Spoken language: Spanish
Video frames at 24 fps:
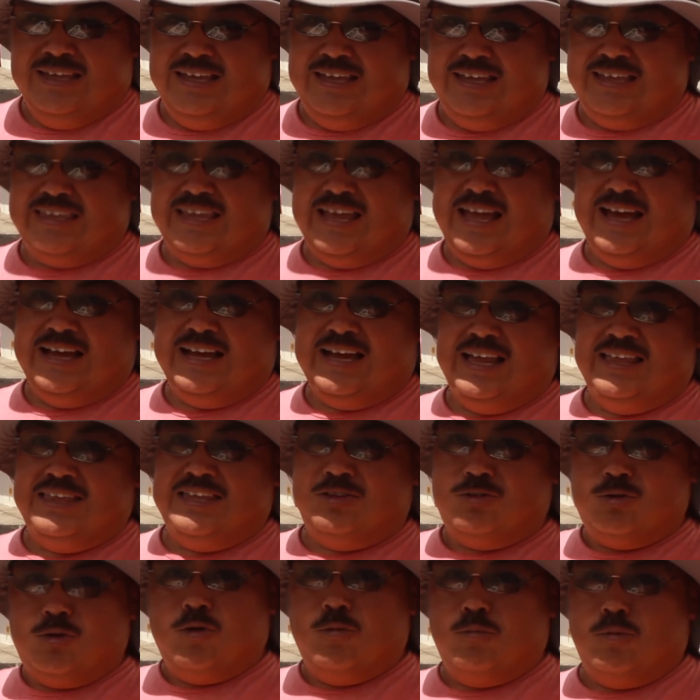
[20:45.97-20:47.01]
y sacas y
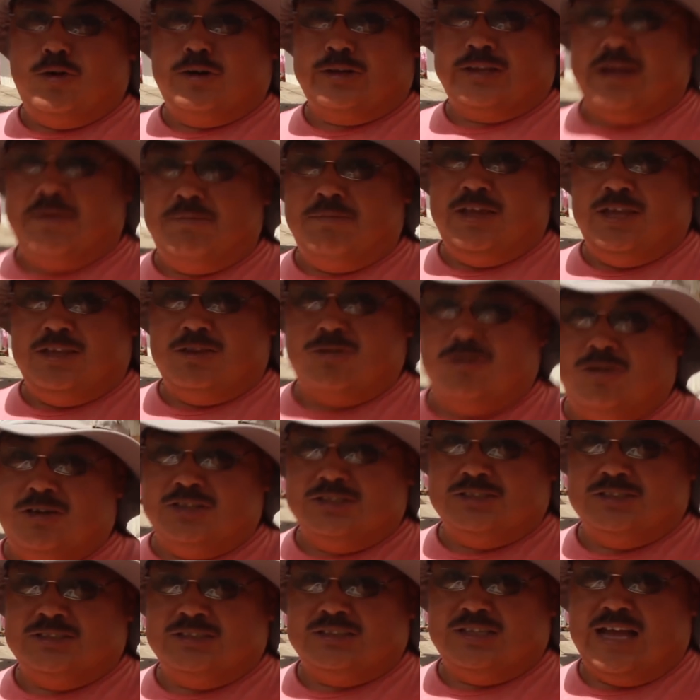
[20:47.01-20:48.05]
tu comportamiento
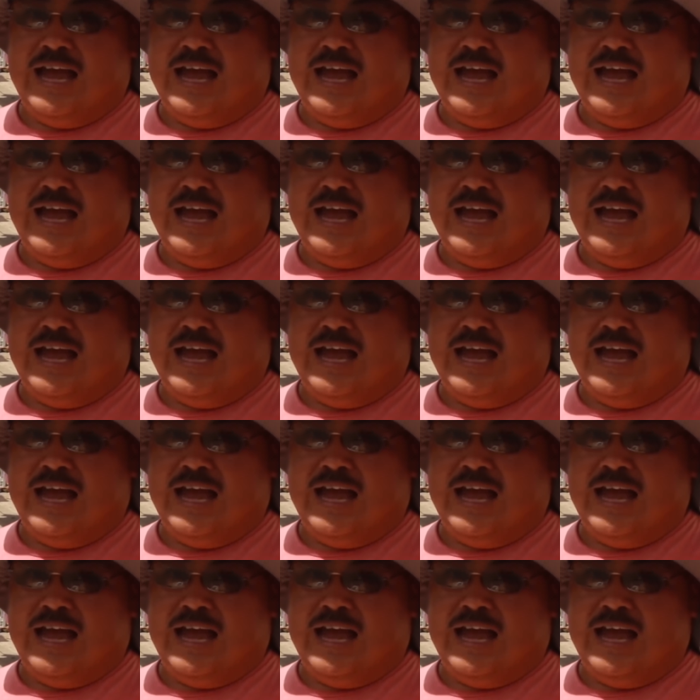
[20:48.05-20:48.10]
es